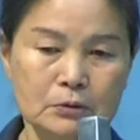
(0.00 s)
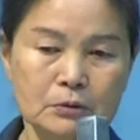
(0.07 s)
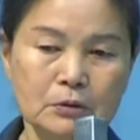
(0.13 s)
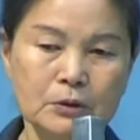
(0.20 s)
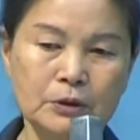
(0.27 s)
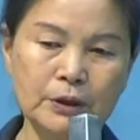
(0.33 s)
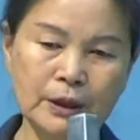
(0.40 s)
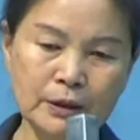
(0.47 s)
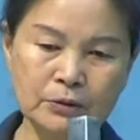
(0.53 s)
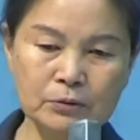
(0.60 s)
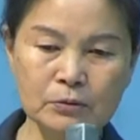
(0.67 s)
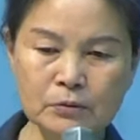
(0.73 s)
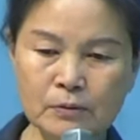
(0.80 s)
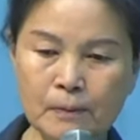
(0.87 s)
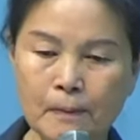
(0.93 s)

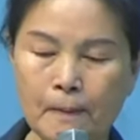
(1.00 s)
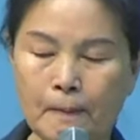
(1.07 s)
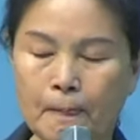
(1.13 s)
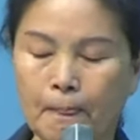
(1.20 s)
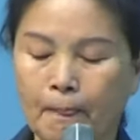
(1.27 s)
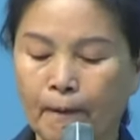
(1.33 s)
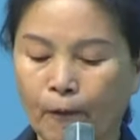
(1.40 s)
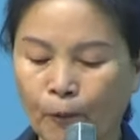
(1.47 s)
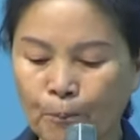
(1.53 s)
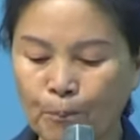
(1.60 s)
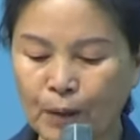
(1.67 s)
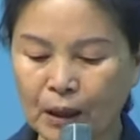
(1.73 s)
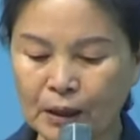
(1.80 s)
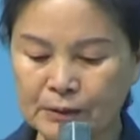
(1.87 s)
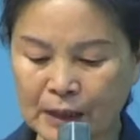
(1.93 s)
그래도
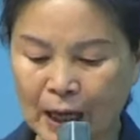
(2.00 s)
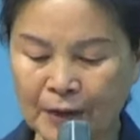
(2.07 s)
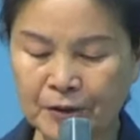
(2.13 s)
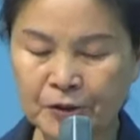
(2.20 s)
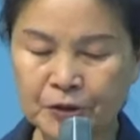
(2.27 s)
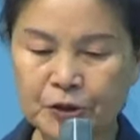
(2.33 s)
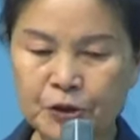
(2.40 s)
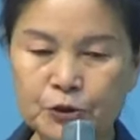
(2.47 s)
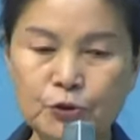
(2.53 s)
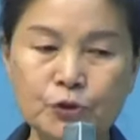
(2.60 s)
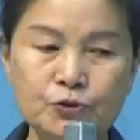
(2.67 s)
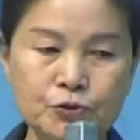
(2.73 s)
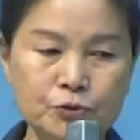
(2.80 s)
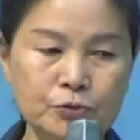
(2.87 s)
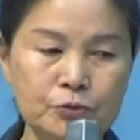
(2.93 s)
엄마가 나를
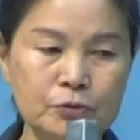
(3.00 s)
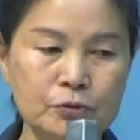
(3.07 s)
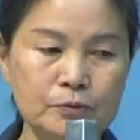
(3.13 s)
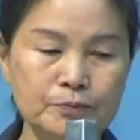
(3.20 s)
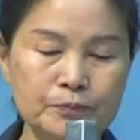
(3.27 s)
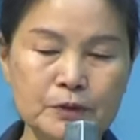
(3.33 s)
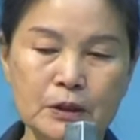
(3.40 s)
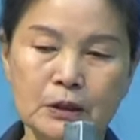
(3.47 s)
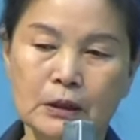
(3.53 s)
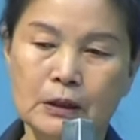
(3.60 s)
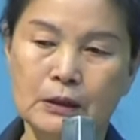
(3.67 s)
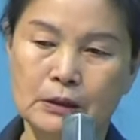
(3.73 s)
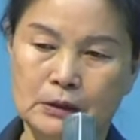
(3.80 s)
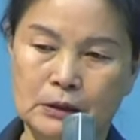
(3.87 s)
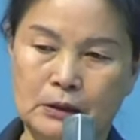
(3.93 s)
키워주고
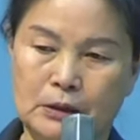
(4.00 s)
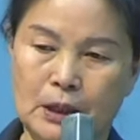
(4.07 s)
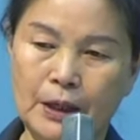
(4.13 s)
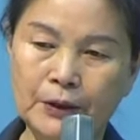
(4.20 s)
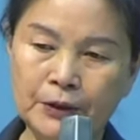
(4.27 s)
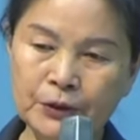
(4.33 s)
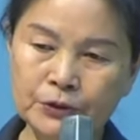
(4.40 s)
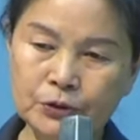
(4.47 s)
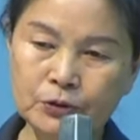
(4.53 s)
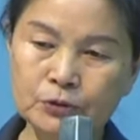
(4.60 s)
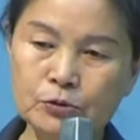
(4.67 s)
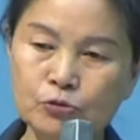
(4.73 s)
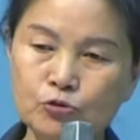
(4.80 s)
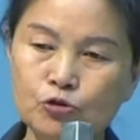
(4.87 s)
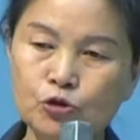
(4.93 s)

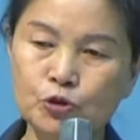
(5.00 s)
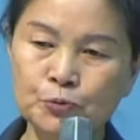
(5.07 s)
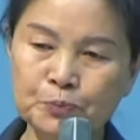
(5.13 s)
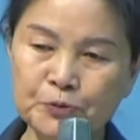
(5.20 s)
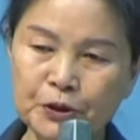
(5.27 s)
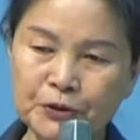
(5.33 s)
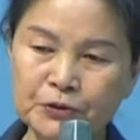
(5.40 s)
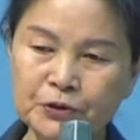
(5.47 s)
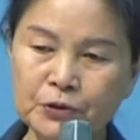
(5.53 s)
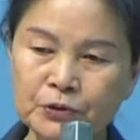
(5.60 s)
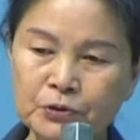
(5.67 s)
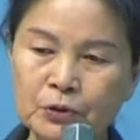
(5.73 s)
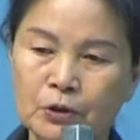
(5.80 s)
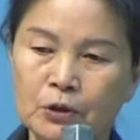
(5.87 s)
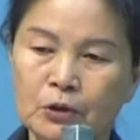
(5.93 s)
때렸던
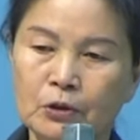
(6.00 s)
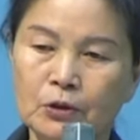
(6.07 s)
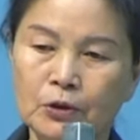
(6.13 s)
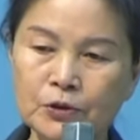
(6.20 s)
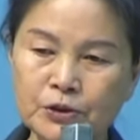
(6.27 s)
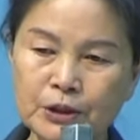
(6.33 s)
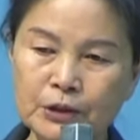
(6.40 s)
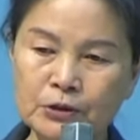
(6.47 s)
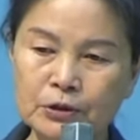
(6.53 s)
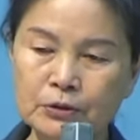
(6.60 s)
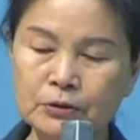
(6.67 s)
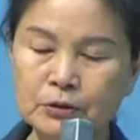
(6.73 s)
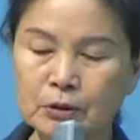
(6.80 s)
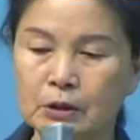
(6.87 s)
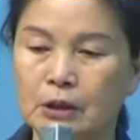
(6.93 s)
굶겼던
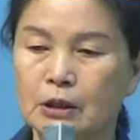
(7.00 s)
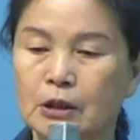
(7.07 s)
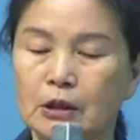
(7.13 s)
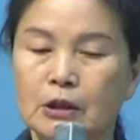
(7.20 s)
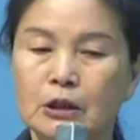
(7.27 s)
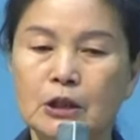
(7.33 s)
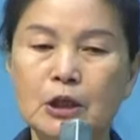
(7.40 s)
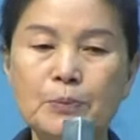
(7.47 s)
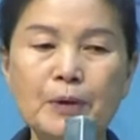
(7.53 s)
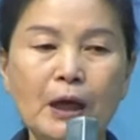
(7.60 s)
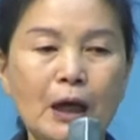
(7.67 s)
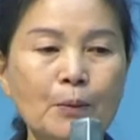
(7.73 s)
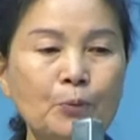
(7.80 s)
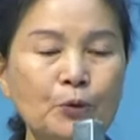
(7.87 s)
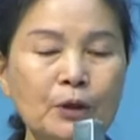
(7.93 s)
어쨌든
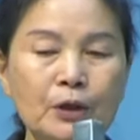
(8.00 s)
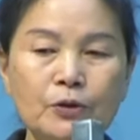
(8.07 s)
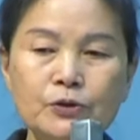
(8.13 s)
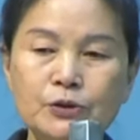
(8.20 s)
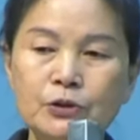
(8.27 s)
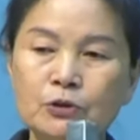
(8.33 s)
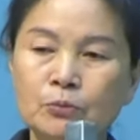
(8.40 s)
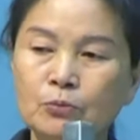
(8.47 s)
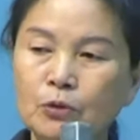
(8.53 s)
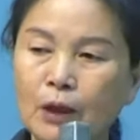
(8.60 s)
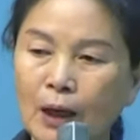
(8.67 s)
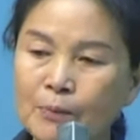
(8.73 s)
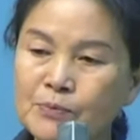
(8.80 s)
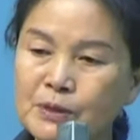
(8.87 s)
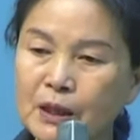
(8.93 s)
입양 안 보낸 것이 너무
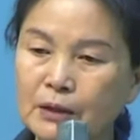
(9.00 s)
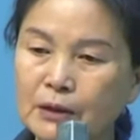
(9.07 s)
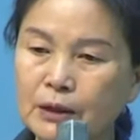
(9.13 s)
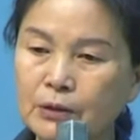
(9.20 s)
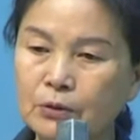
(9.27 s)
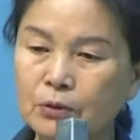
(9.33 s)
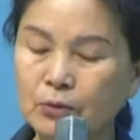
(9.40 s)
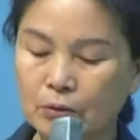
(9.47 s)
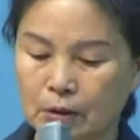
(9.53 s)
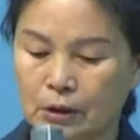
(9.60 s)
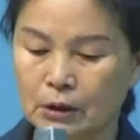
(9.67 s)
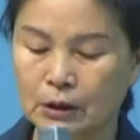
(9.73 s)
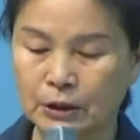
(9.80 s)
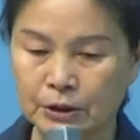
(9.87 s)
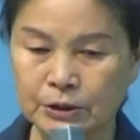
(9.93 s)
감사돼요
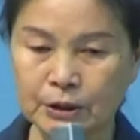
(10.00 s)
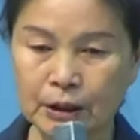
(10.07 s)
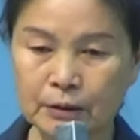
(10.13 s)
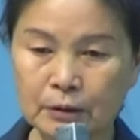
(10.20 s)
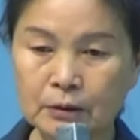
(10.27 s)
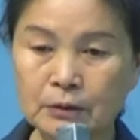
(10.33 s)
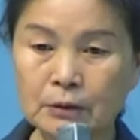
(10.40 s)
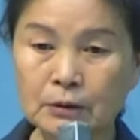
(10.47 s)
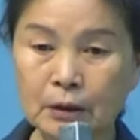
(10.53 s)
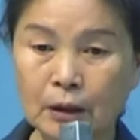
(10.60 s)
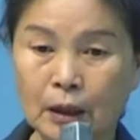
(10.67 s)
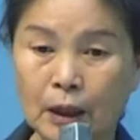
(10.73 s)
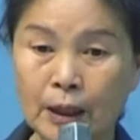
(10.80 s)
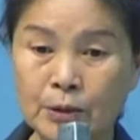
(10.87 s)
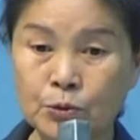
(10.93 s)
이산
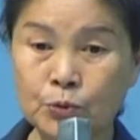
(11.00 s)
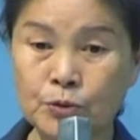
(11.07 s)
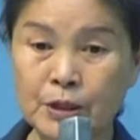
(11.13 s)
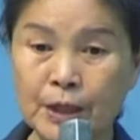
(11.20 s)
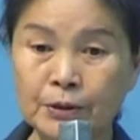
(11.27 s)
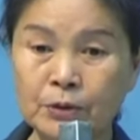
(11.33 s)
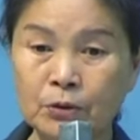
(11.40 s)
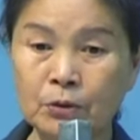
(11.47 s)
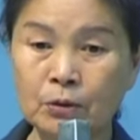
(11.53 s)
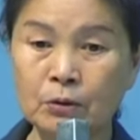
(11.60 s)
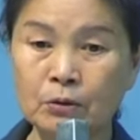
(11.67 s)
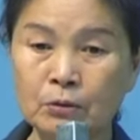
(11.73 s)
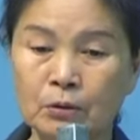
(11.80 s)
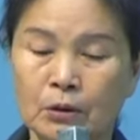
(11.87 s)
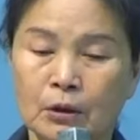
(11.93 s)
가족 찾는
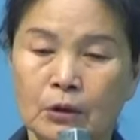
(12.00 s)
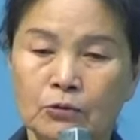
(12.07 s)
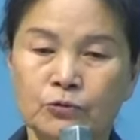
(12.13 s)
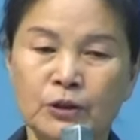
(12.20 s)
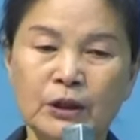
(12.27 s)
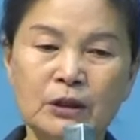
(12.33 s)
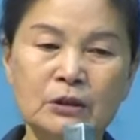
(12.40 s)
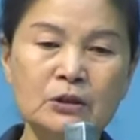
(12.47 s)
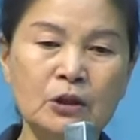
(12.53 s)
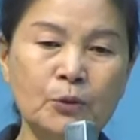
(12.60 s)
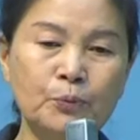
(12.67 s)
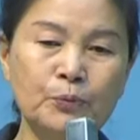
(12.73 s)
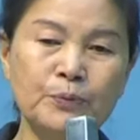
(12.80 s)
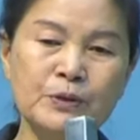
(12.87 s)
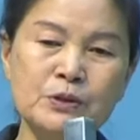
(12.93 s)
거 우리 그거
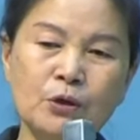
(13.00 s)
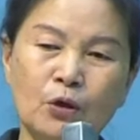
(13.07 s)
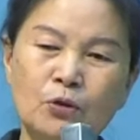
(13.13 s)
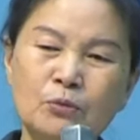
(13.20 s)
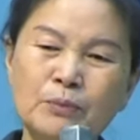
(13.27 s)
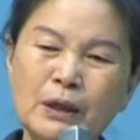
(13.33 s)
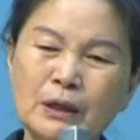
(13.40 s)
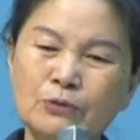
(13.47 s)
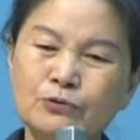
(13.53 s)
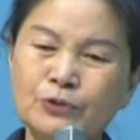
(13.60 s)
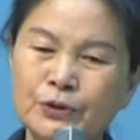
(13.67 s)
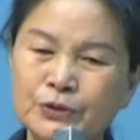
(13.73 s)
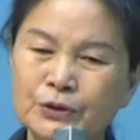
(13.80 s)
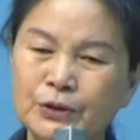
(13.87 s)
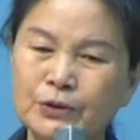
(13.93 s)
보면서 얼마나
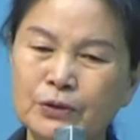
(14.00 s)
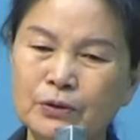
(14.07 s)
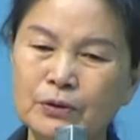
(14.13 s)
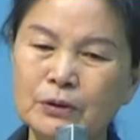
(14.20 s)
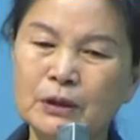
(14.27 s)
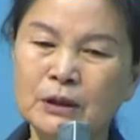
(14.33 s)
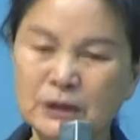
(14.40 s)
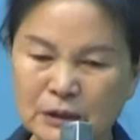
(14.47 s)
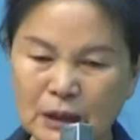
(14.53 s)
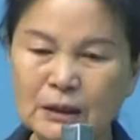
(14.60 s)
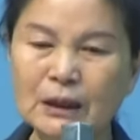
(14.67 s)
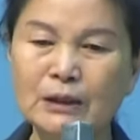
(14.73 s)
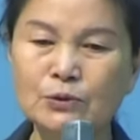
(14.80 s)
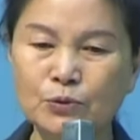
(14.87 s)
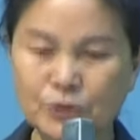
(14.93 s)
울었어요 이산
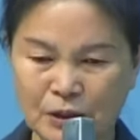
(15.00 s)
가족